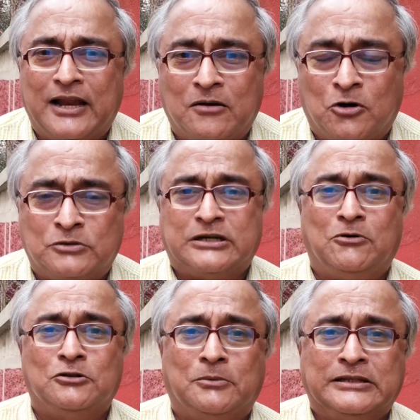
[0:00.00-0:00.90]
পেলেন মমতা
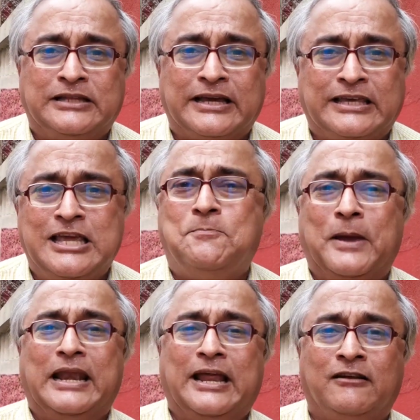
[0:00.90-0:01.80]
বন্দ্যোপাধ্যায় কি
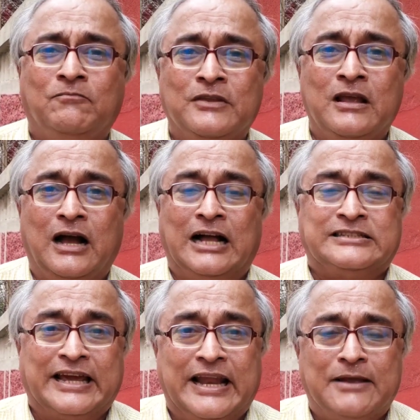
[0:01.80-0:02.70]
পেলেন
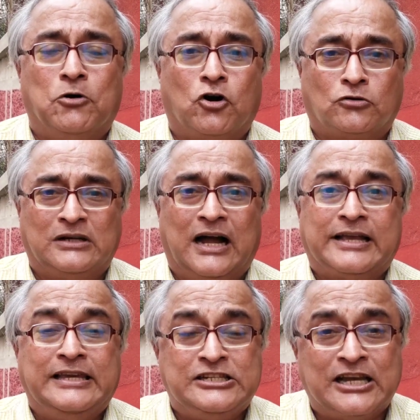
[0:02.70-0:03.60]
আজকের এই ঘটনা
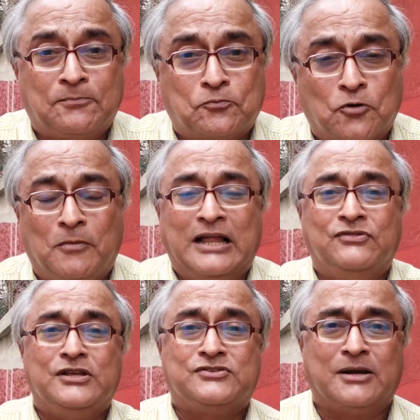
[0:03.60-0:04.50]
কিসের প্রমাণ
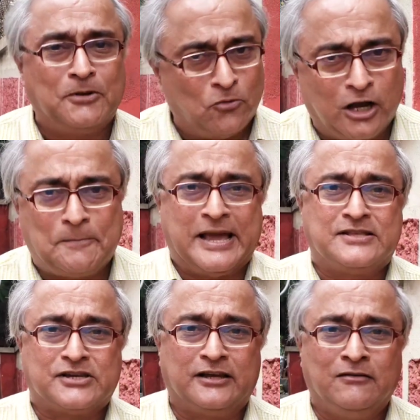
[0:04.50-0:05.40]
দিচ্ছে আপনি ভয়
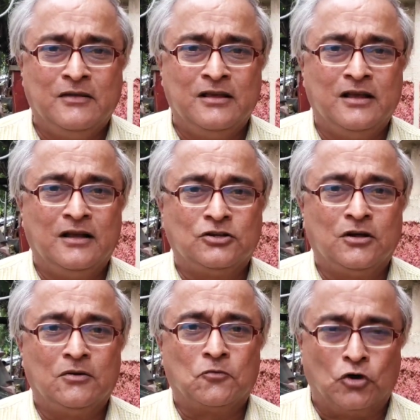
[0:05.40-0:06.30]
পেয়েছেন
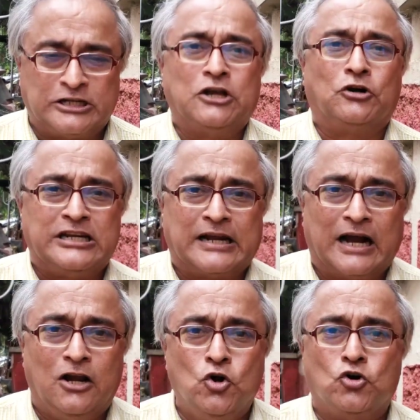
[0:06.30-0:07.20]
কোটি কোটি
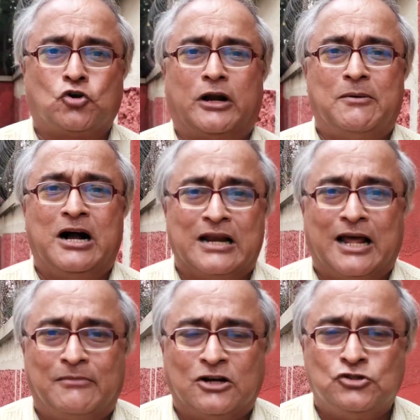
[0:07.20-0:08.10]
টাকা লুট করে
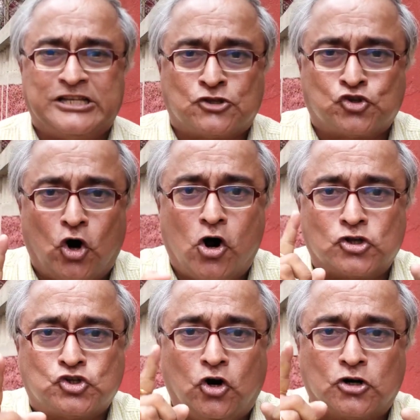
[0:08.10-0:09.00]
বাংলার মানুষ যে চোর
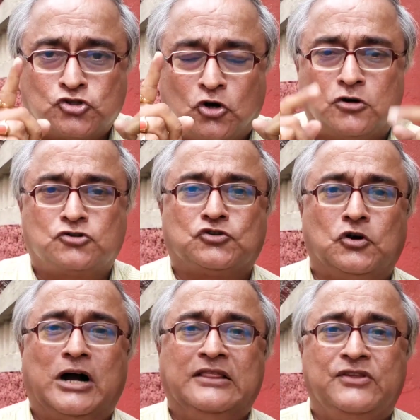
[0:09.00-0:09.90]
চোর চোর
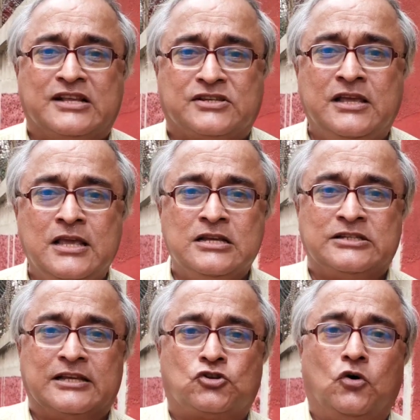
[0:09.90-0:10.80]
স্লোগান দিয়েছে
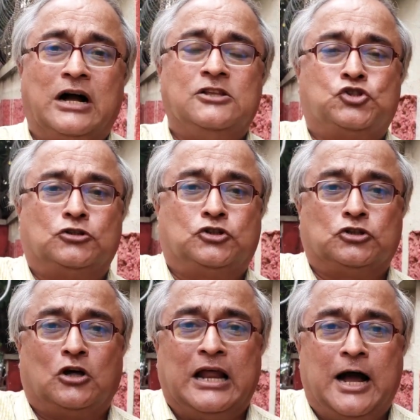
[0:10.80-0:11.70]
সেই স্লোগান চোদ্দ
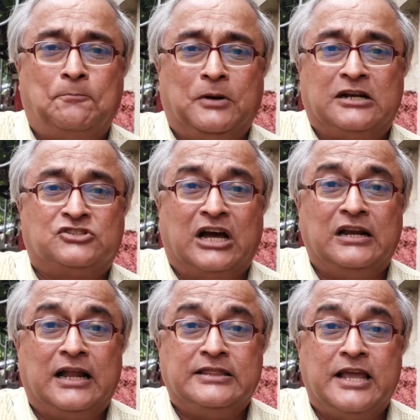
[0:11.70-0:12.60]
তলা আপনার
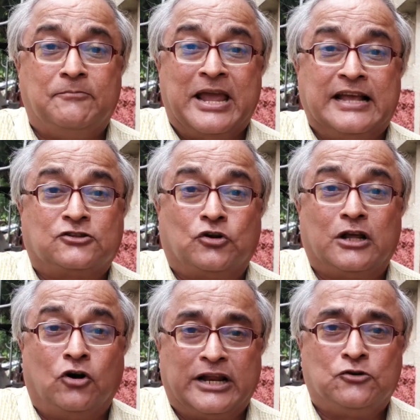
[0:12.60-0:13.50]
জানলা দিয়ে ভেদ
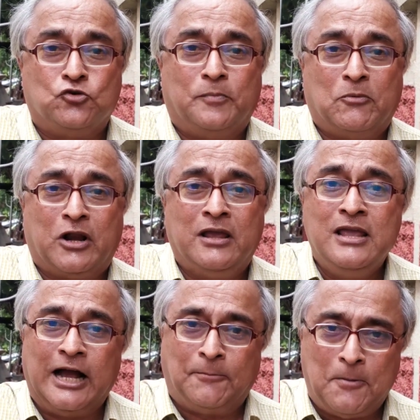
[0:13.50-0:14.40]
করে ঘরে ঢুকবে বলে
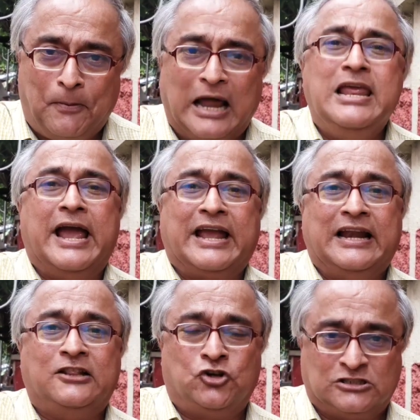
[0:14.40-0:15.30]
আপনি পালিয়ে
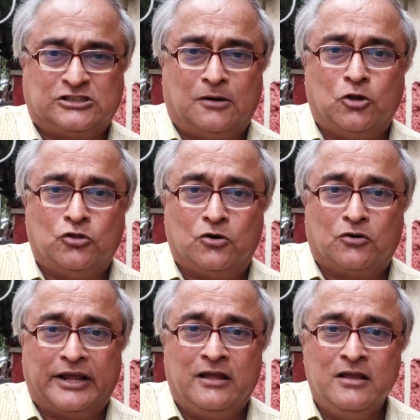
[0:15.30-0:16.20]
গেলেন দরজা বন্ধ
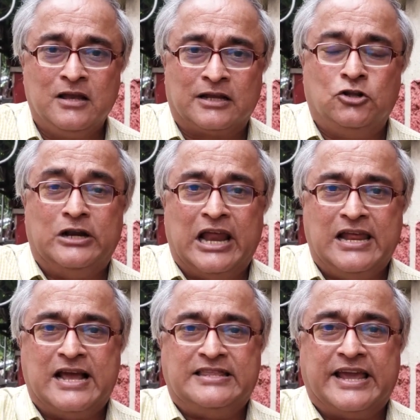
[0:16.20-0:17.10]
করে কিন্তু
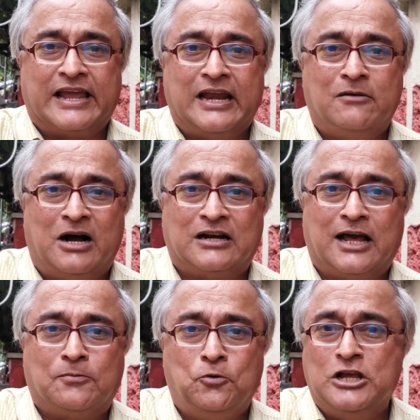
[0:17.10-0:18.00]
লেলিয়ে দিয়ে গেলেন
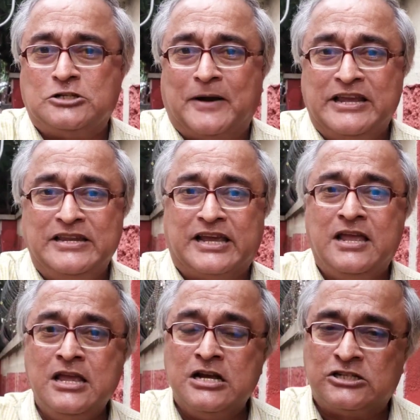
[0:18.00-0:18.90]
বাংলার পুলিশ বাহিনীকে
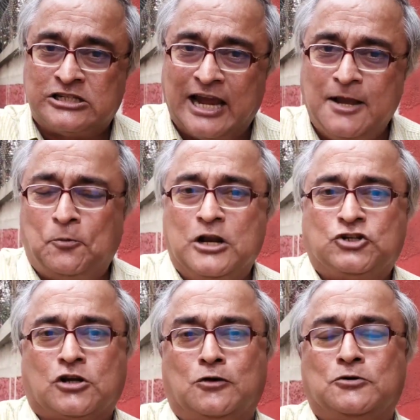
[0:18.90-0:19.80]
সেই
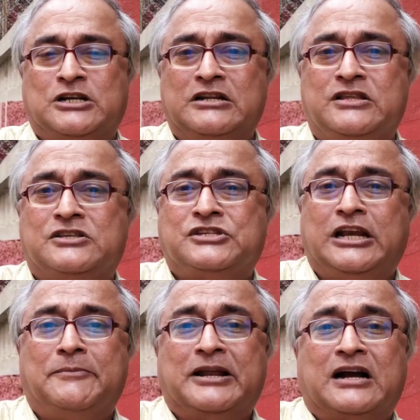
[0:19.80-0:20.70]
পুলিশ কর্মচারীদের
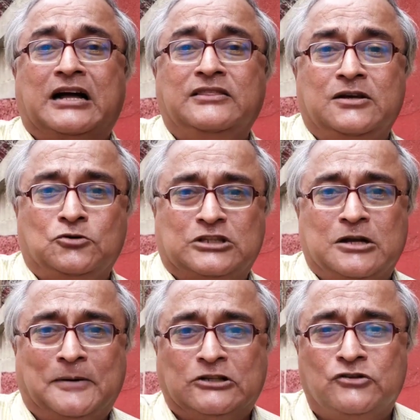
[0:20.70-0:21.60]
ছেলেমেয়েরা গান্ধী
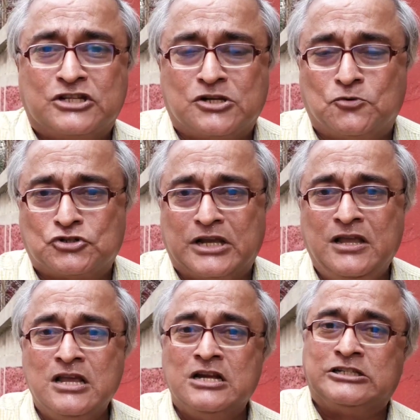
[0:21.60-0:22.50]
মূর্তির পাদদেশে বসে
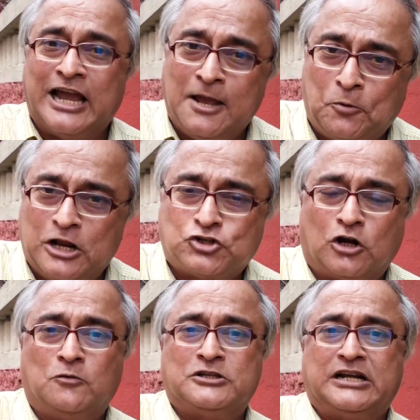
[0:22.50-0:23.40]
সেই পুলিশ
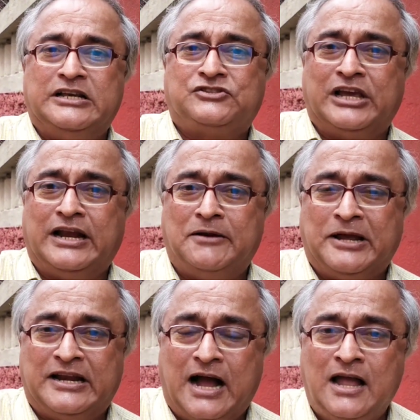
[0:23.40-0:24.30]
কর্মচারীর
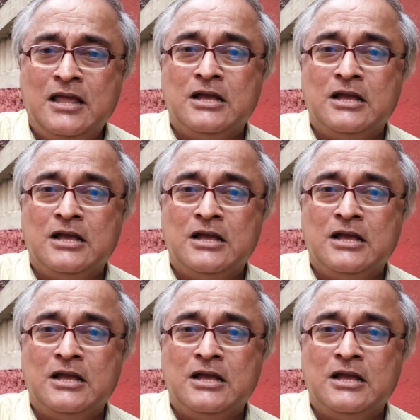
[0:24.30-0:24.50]
ছেলেমেয়েরা